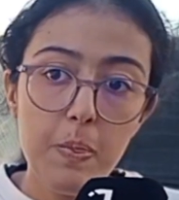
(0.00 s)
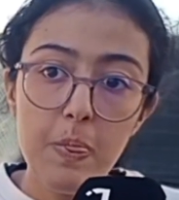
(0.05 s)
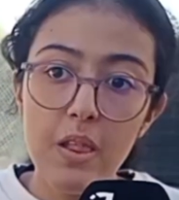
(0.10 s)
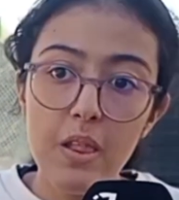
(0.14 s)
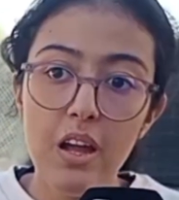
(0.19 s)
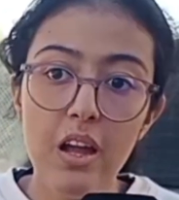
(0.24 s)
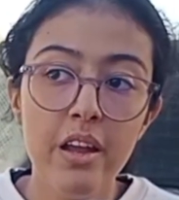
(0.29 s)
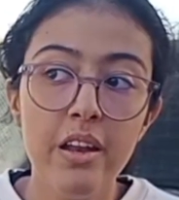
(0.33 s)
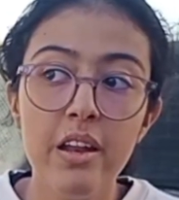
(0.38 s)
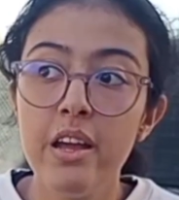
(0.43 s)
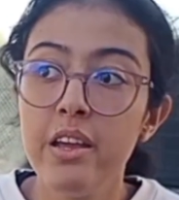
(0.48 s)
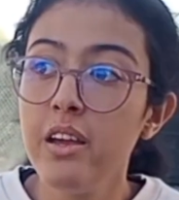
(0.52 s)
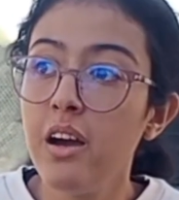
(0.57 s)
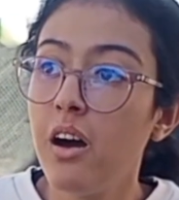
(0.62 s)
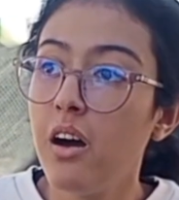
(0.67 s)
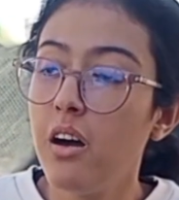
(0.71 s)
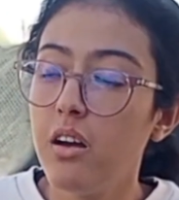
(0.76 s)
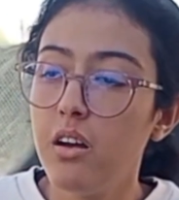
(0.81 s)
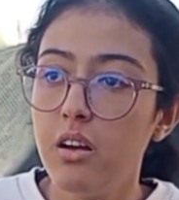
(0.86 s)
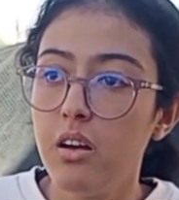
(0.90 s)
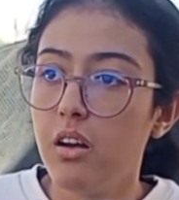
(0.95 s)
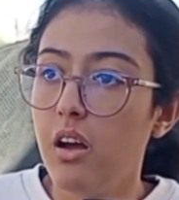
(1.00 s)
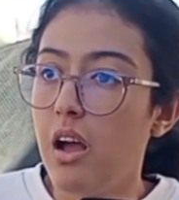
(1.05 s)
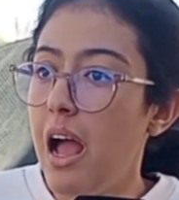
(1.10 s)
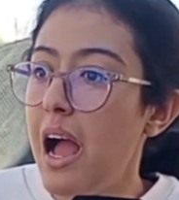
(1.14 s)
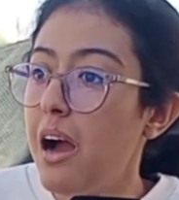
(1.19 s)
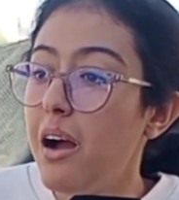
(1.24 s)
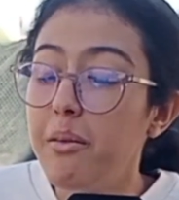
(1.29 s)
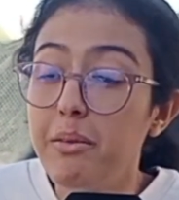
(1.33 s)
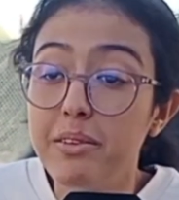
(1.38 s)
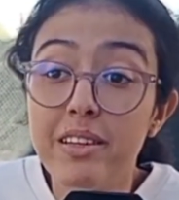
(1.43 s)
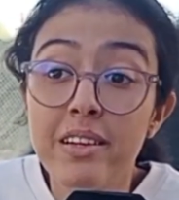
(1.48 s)
حنايا آه،
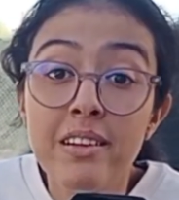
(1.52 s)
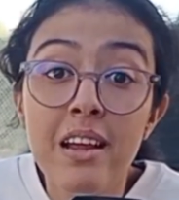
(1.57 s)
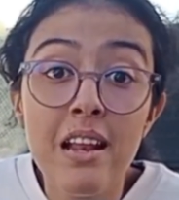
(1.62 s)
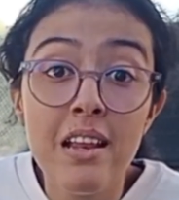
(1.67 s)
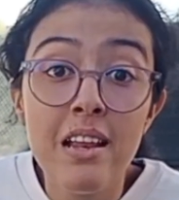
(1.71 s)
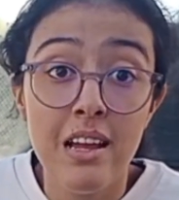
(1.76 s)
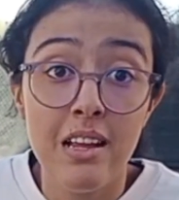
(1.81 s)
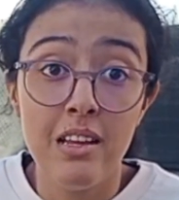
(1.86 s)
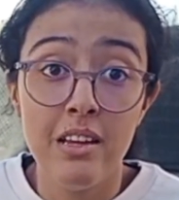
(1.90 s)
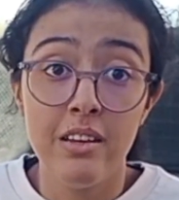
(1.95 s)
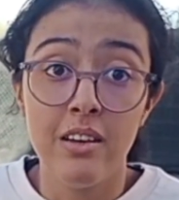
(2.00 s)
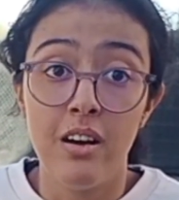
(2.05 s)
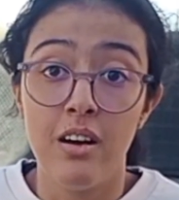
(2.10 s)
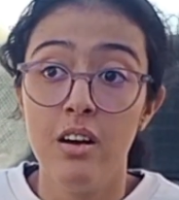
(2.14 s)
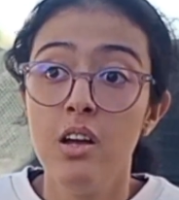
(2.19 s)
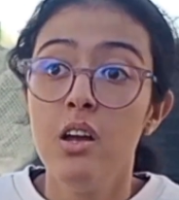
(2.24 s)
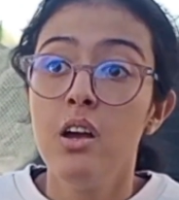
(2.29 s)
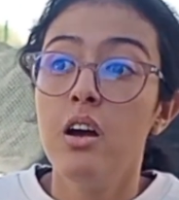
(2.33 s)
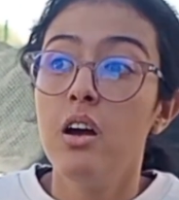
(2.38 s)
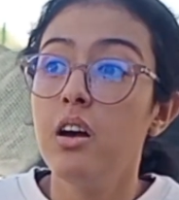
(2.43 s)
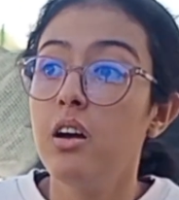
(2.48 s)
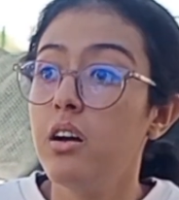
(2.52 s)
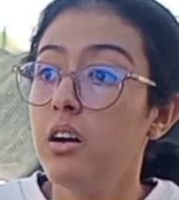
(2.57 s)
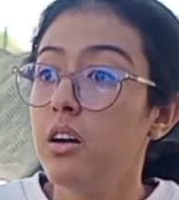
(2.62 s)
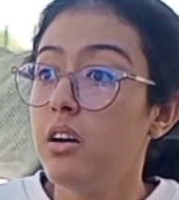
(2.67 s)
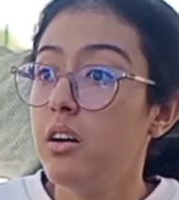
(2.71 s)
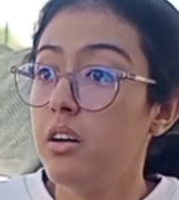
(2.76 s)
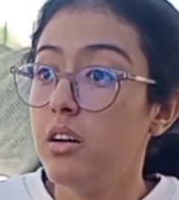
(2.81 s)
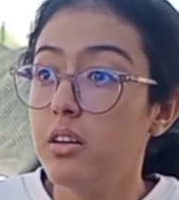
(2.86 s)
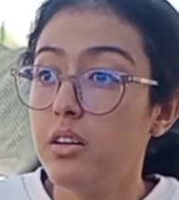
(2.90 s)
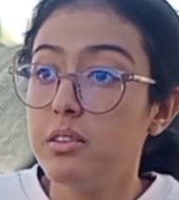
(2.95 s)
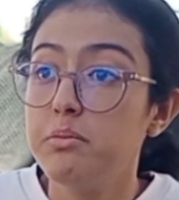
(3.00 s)
درنا اللي علينا
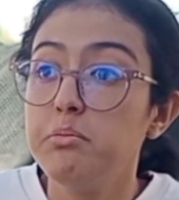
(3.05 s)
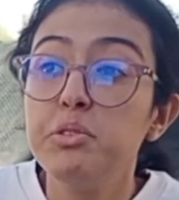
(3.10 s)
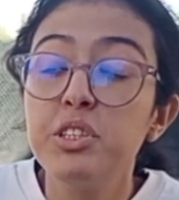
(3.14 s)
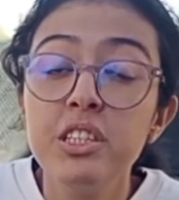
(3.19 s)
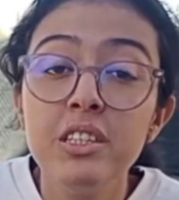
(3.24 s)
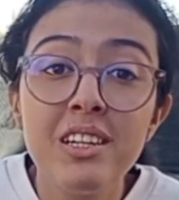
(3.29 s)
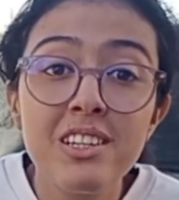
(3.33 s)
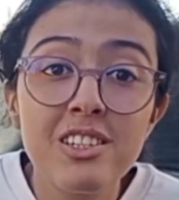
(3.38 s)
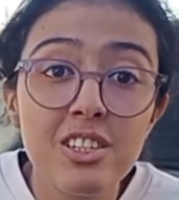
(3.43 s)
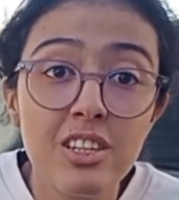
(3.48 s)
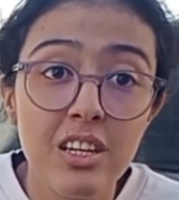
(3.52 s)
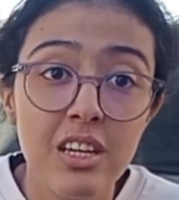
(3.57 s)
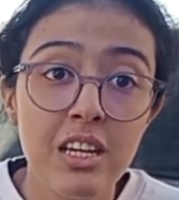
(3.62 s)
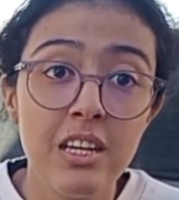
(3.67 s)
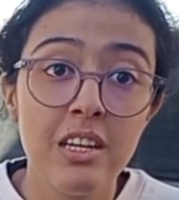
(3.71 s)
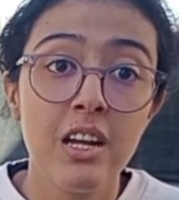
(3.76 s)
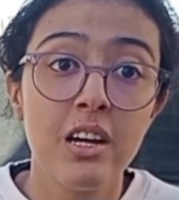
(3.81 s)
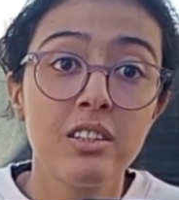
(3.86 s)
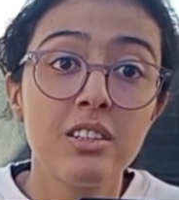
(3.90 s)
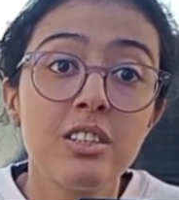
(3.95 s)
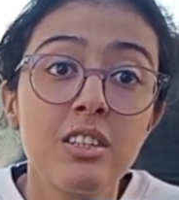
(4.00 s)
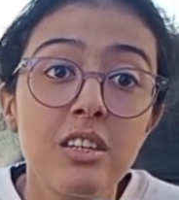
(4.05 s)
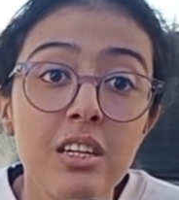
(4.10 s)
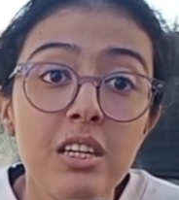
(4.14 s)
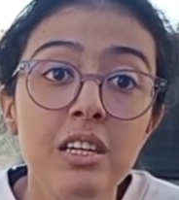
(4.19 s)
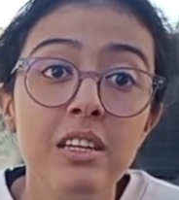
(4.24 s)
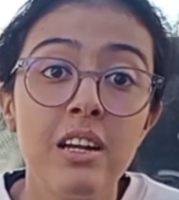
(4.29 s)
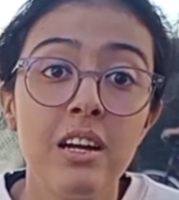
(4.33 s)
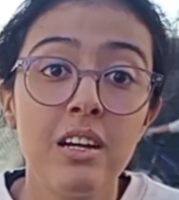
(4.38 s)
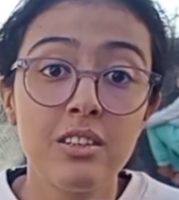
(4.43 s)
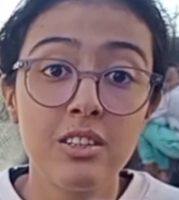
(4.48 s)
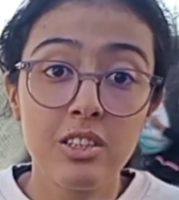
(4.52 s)
آه، مشينا تشكينا
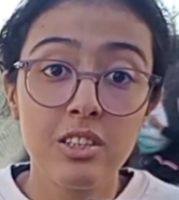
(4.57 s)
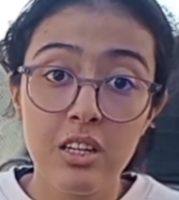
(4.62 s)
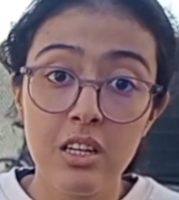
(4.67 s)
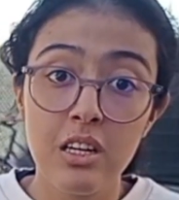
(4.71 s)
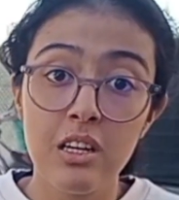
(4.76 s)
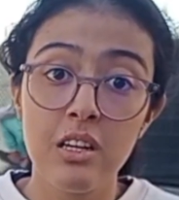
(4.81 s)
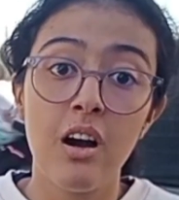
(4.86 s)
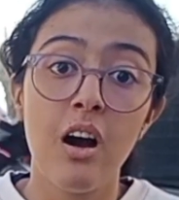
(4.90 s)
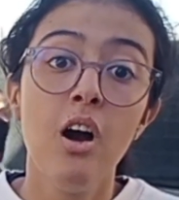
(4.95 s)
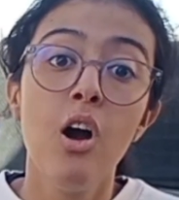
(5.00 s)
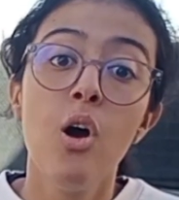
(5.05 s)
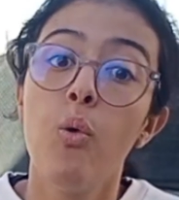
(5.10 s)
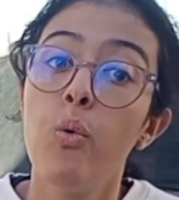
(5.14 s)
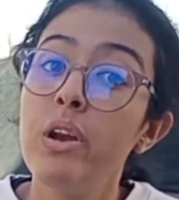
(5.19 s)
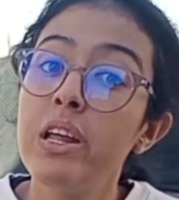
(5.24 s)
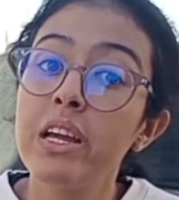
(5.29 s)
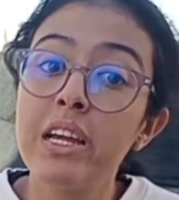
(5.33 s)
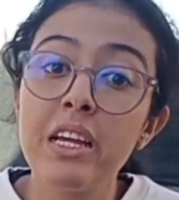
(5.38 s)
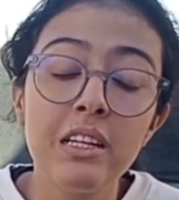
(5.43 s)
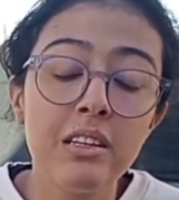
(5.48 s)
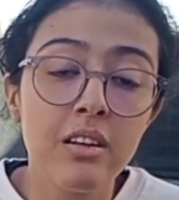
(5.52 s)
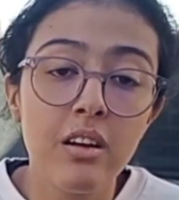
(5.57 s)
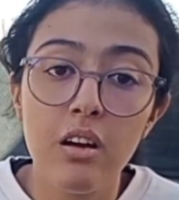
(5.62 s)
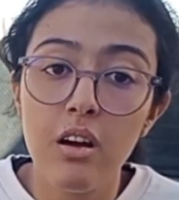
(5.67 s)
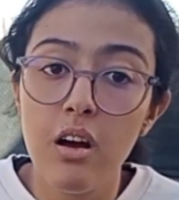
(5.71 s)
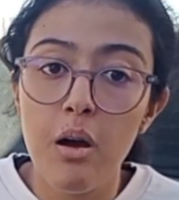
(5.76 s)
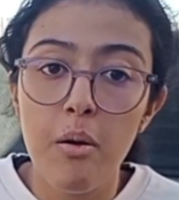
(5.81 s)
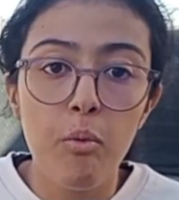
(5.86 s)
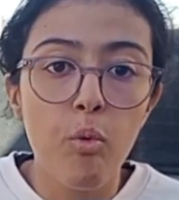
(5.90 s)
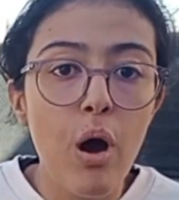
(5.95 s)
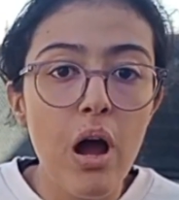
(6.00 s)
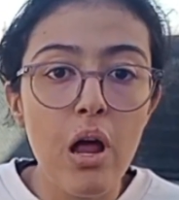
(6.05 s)
تشكينا تشكينا ولكن
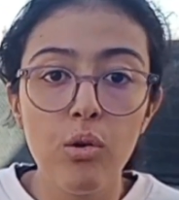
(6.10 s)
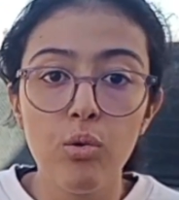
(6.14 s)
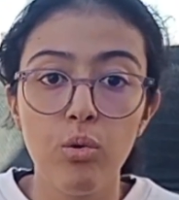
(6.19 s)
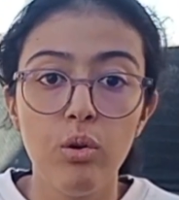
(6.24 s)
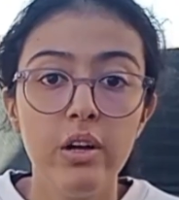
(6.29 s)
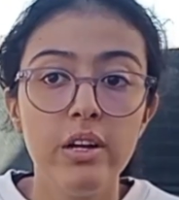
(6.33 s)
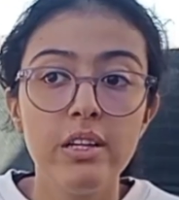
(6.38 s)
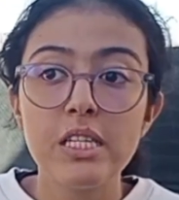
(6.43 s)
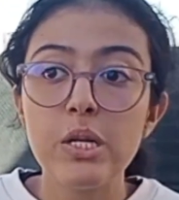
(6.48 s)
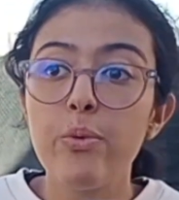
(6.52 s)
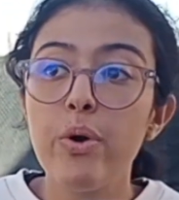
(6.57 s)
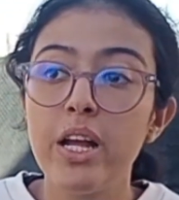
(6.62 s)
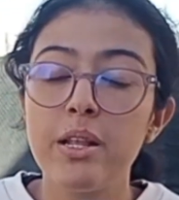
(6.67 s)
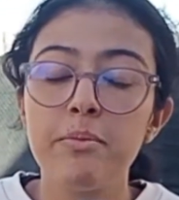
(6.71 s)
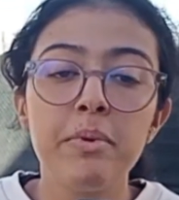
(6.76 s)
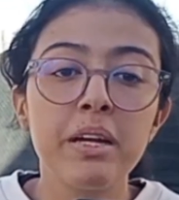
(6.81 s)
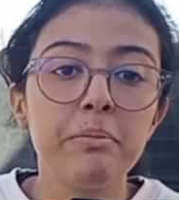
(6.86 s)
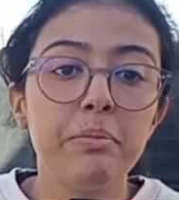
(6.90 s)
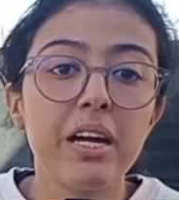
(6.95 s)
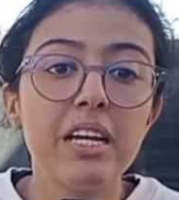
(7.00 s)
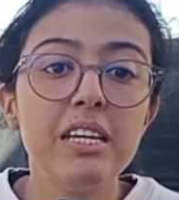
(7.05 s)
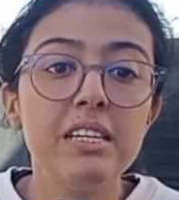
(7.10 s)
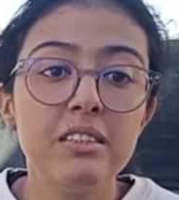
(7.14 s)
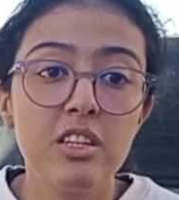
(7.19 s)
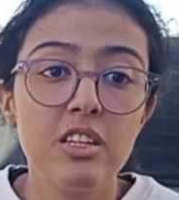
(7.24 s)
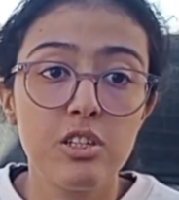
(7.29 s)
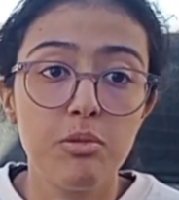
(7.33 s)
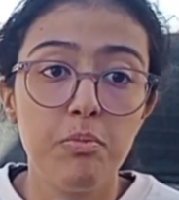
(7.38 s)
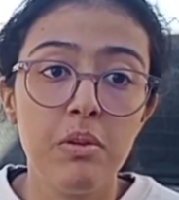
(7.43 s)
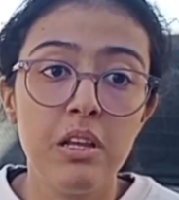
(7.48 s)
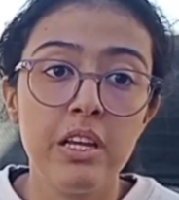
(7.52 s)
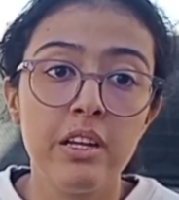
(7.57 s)
والو حتى واحد ما يبغي
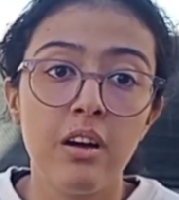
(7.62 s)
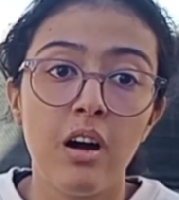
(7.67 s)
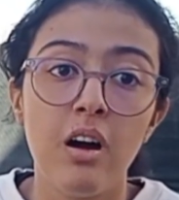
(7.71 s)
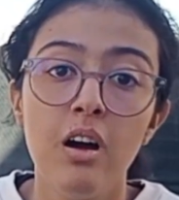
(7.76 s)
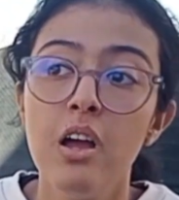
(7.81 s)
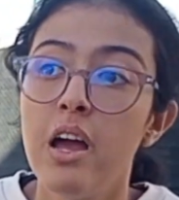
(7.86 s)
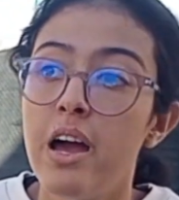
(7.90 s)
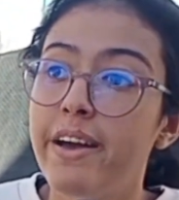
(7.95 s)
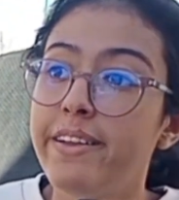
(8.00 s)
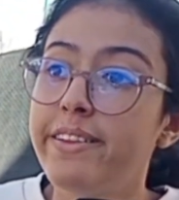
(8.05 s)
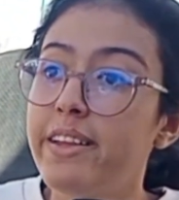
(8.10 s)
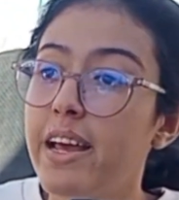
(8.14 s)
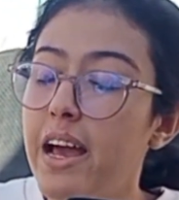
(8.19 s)
يستجب لينا هاد